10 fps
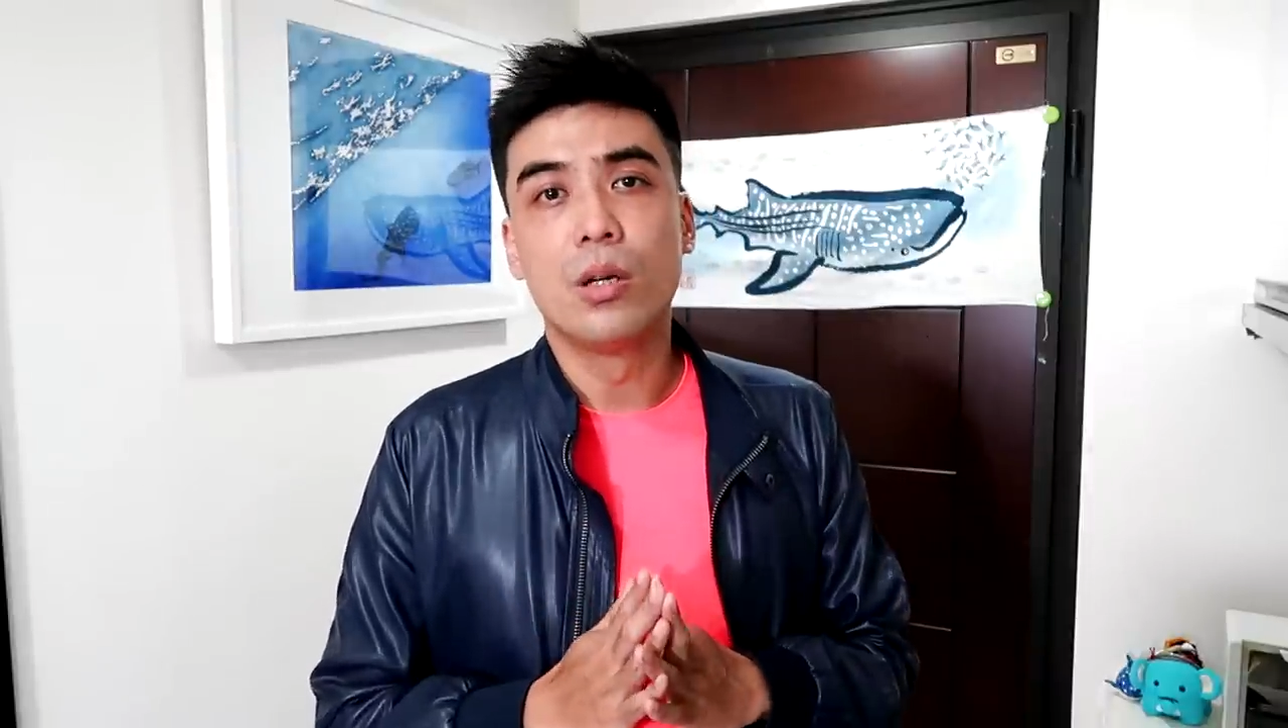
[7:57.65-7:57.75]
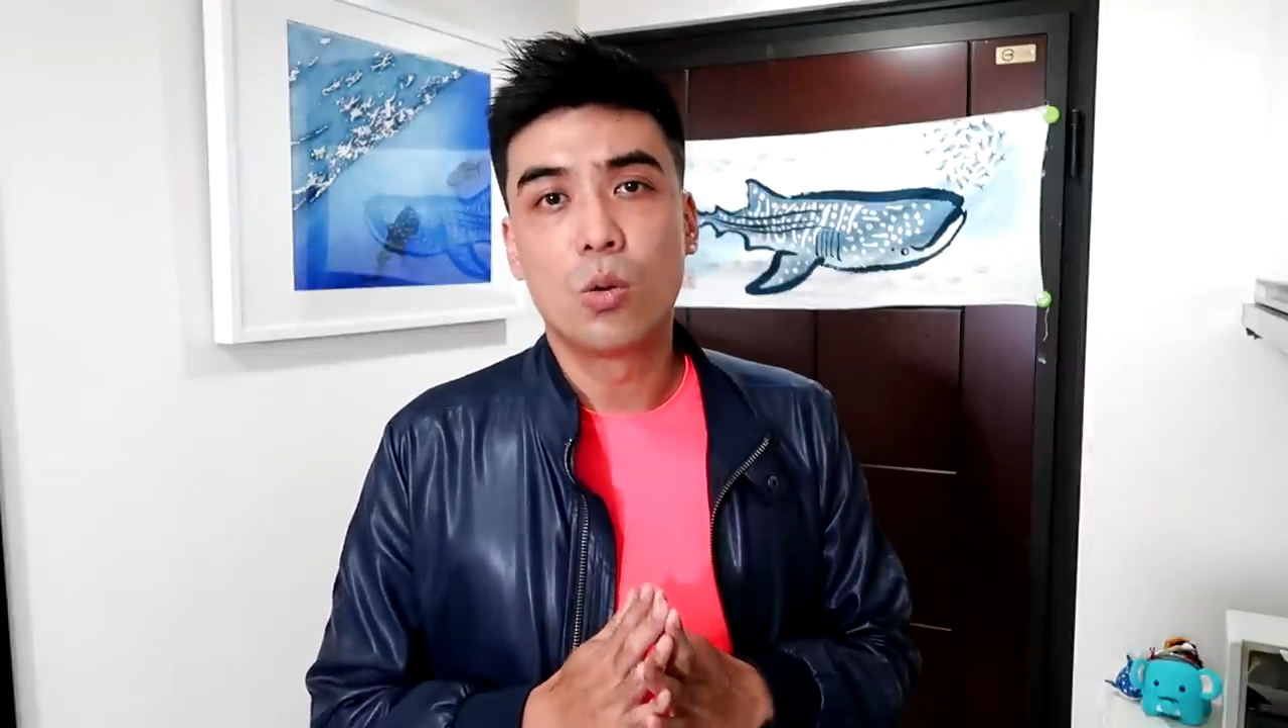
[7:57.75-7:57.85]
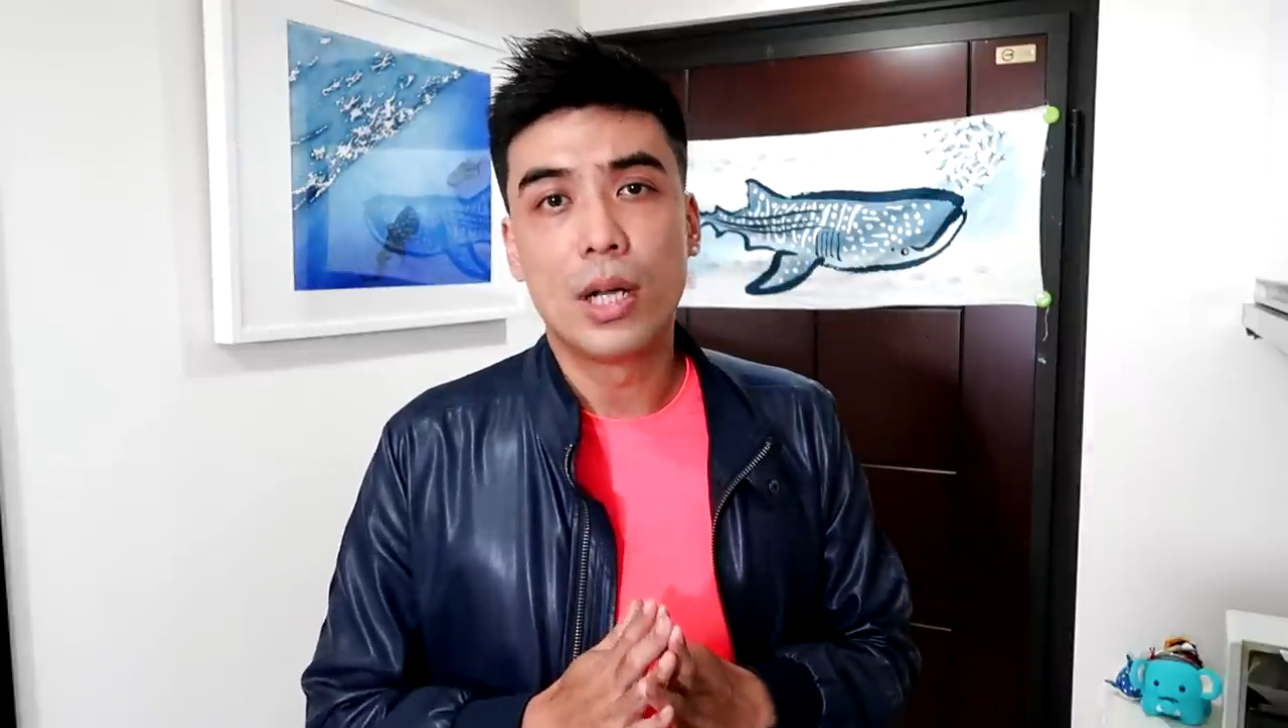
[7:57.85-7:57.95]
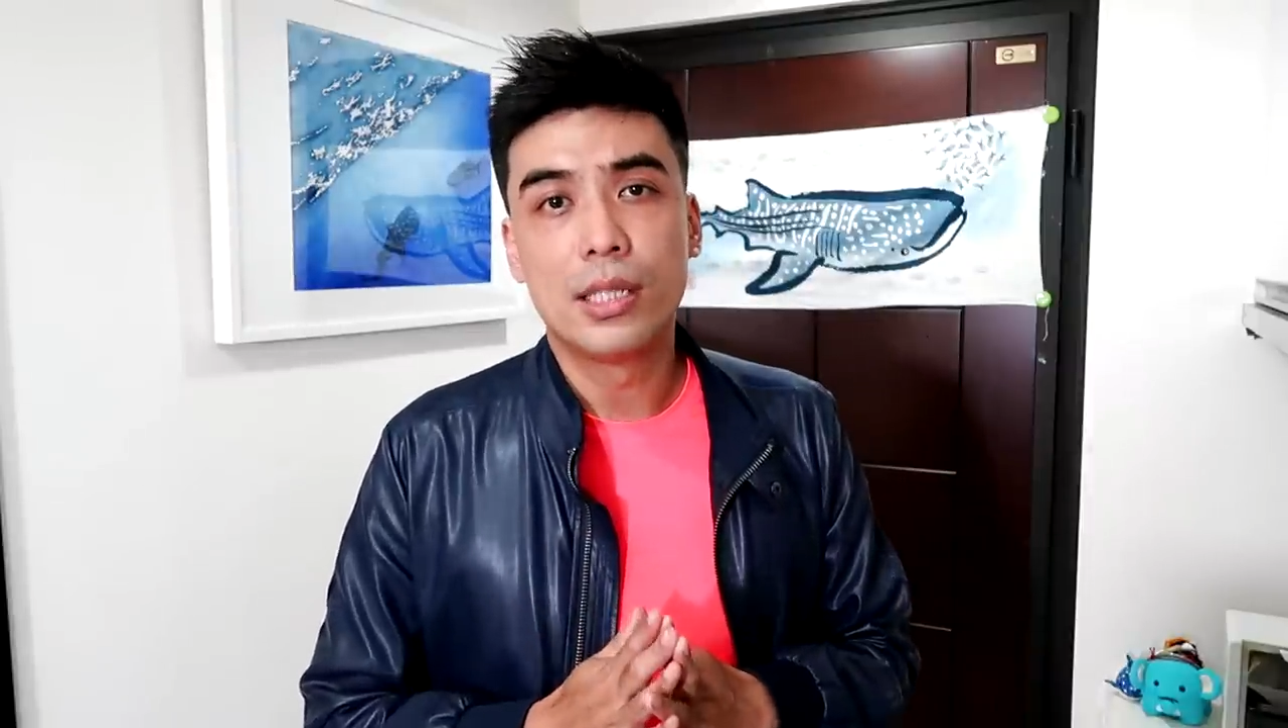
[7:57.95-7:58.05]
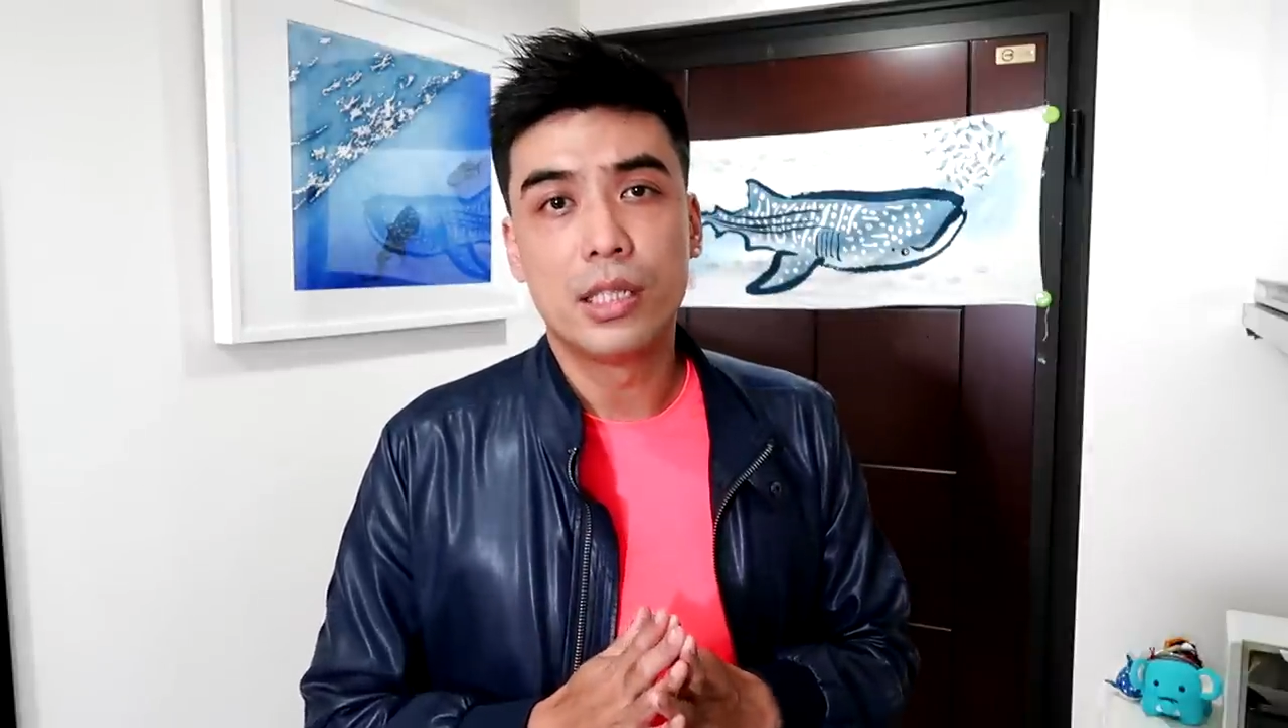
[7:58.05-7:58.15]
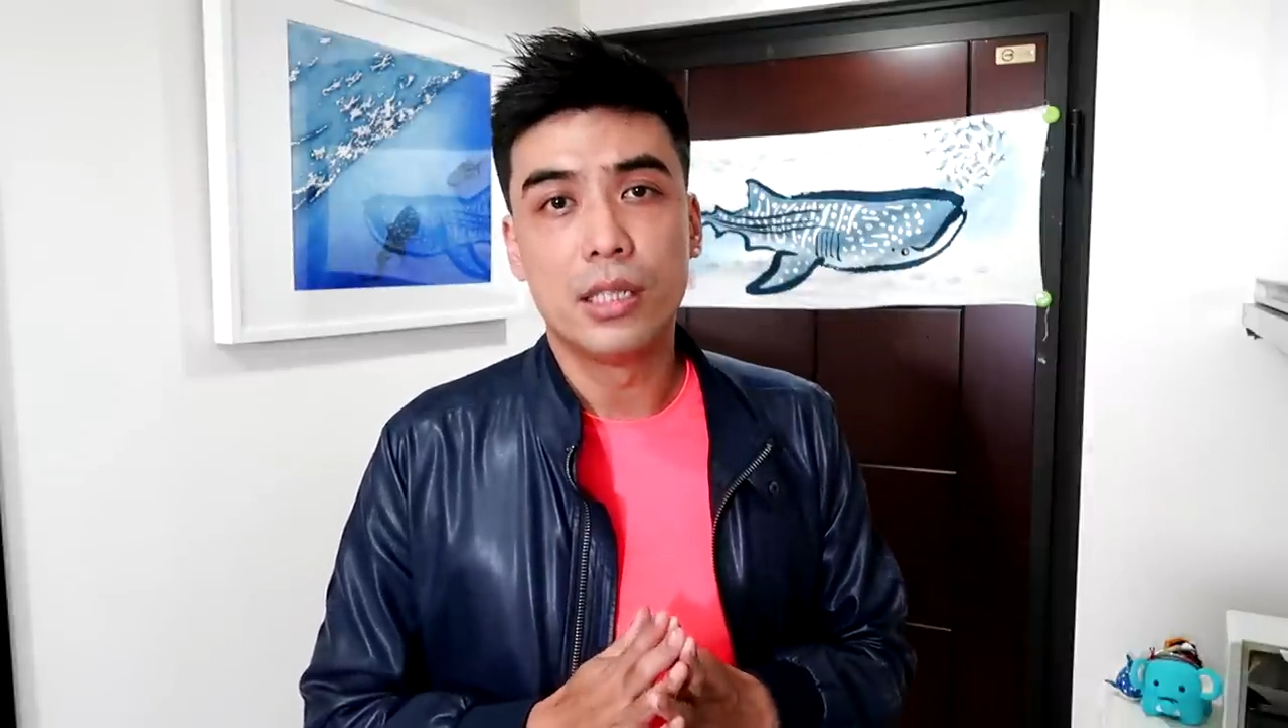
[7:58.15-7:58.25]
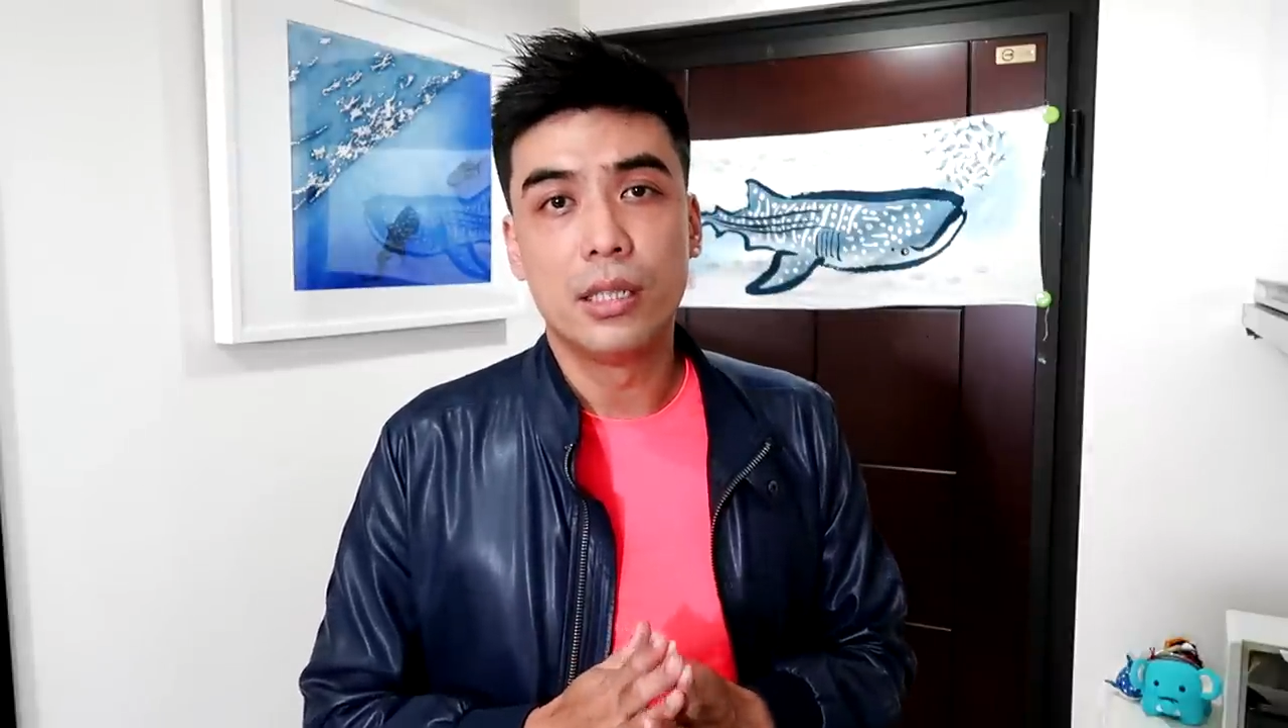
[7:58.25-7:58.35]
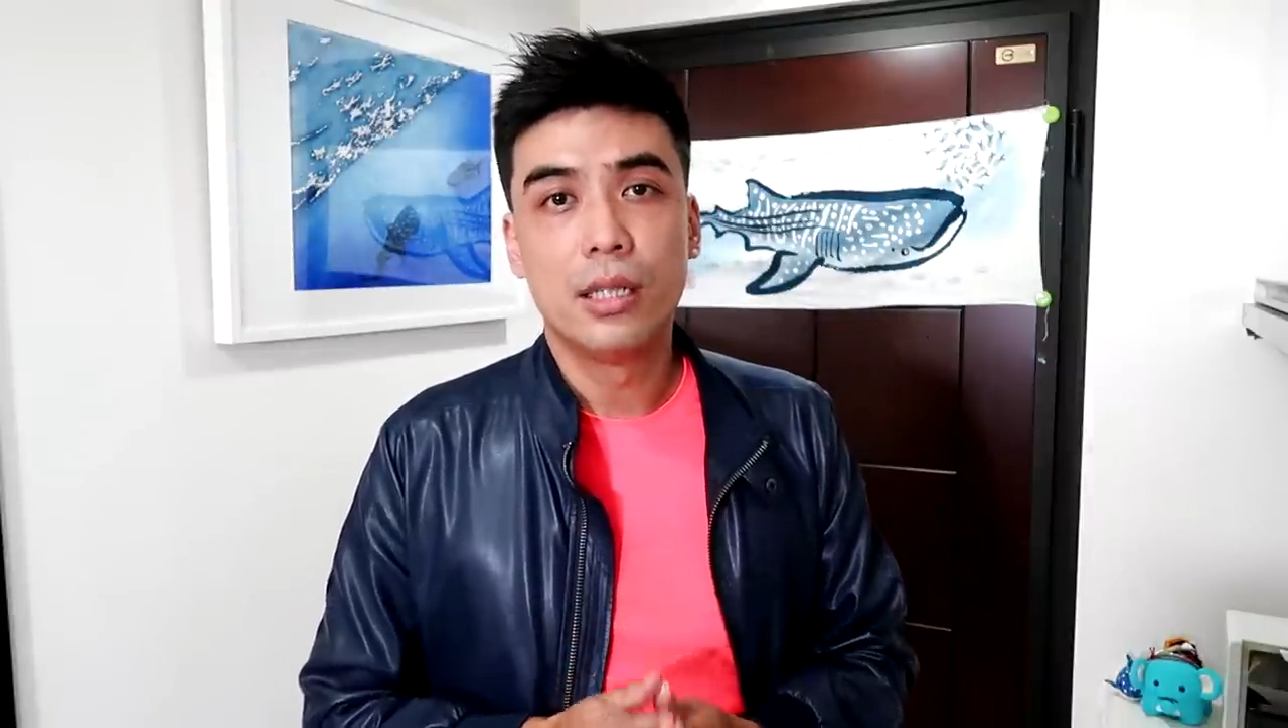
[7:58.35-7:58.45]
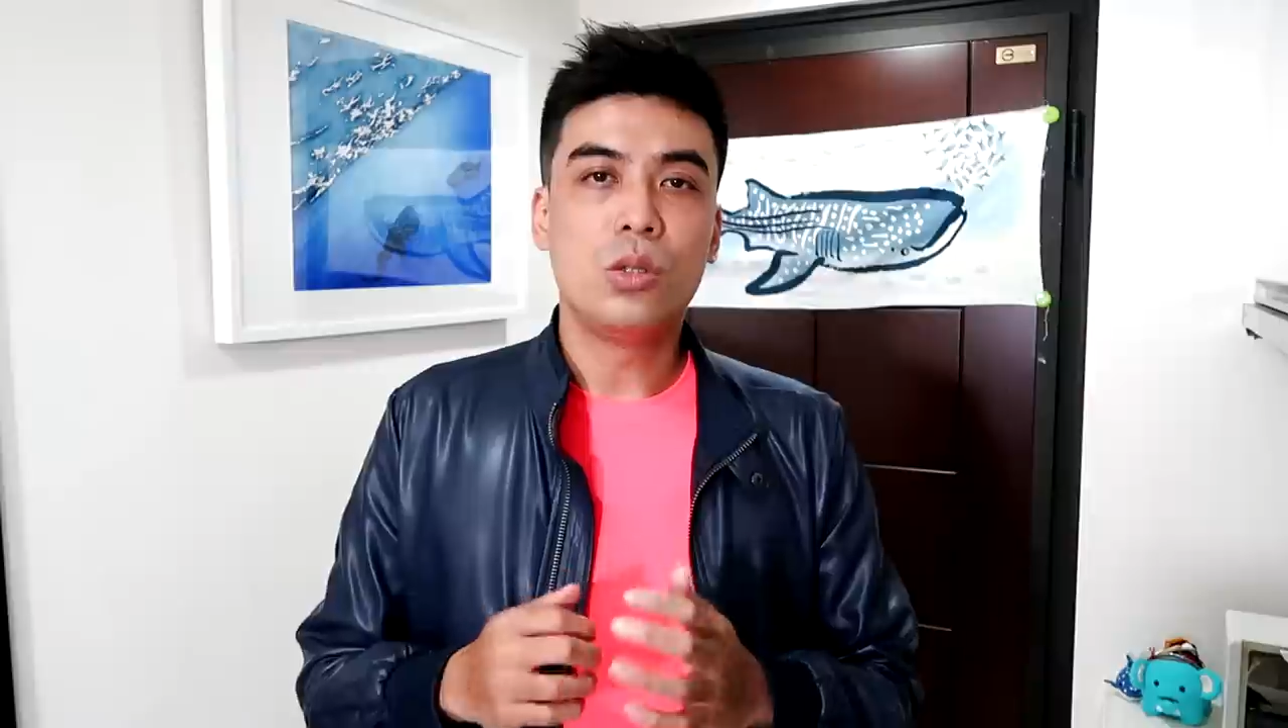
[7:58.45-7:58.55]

有关系。